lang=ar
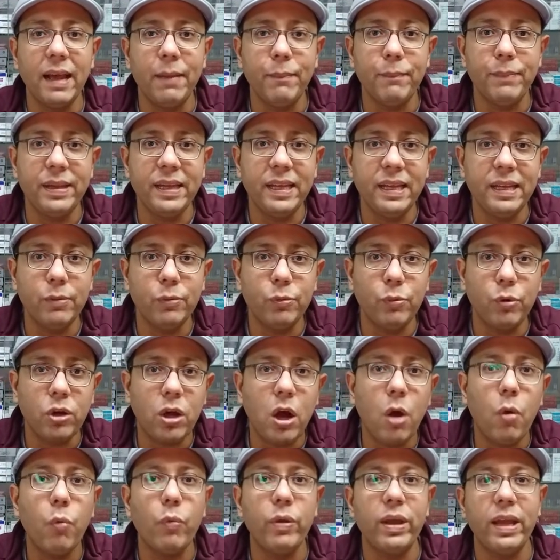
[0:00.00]

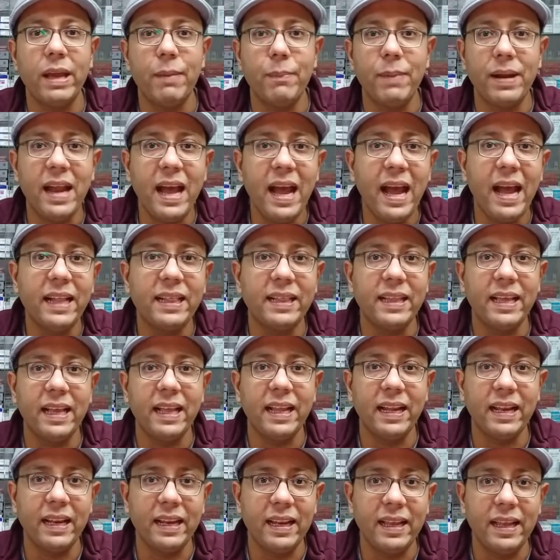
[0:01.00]
بيقوي مناعه
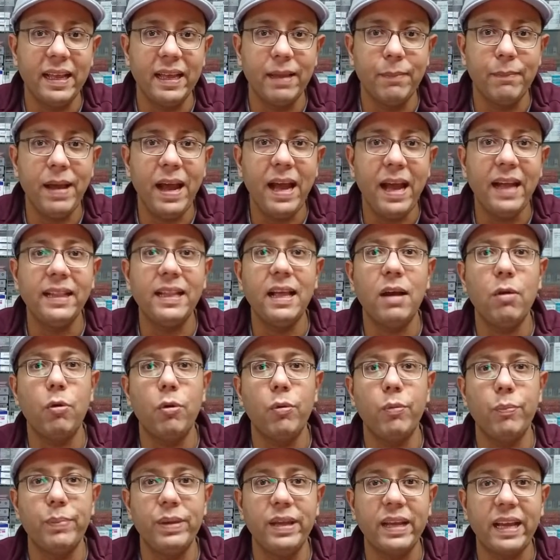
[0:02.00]
المعده
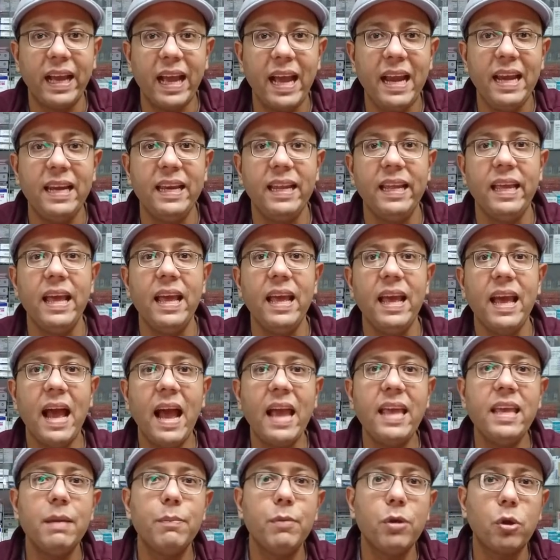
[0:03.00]
وبيخلي
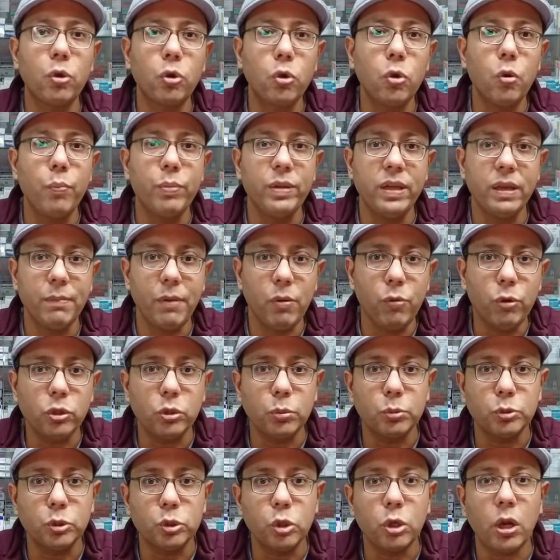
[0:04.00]
اي ميكروب
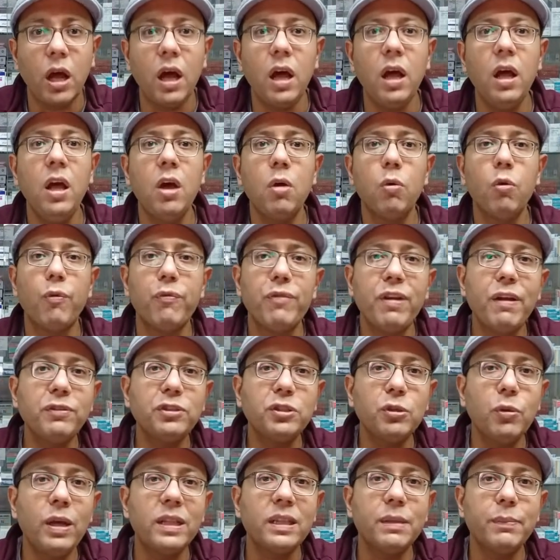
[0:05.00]
يموته بسرعه وفي
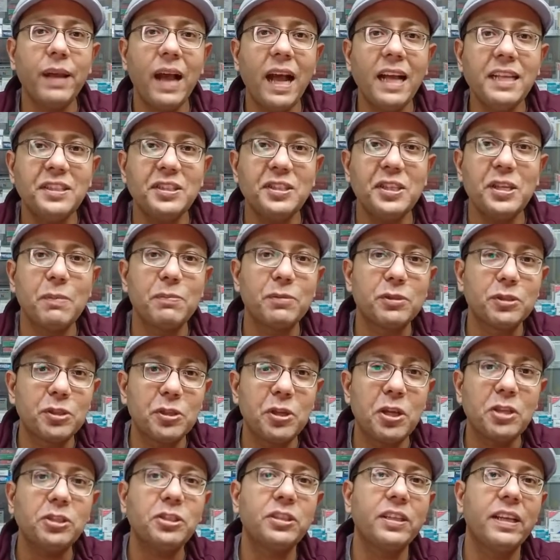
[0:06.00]
نفس الوقت بيحسن
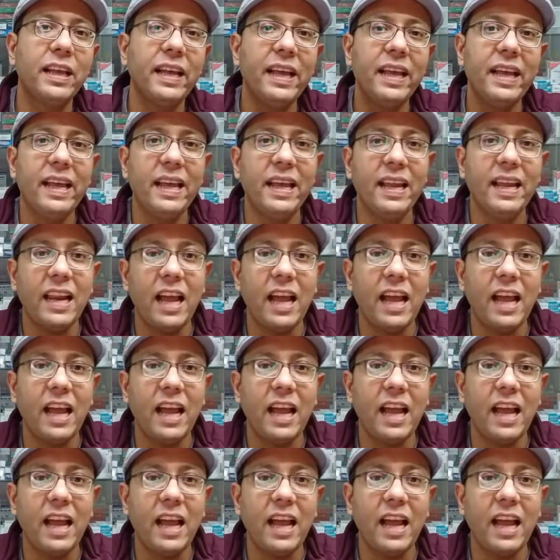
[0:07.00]
امتصاص ايه